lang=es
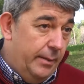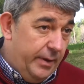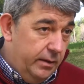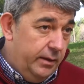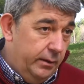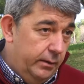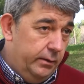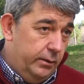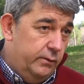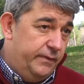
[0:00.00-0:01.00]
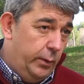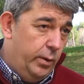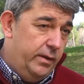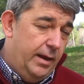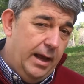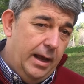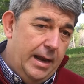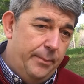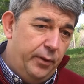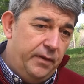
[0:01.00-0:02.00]
aparecen eh, con frecuencia
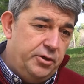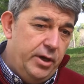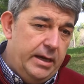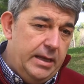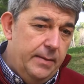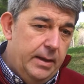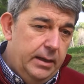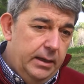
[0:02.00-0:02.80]
la, procesionaria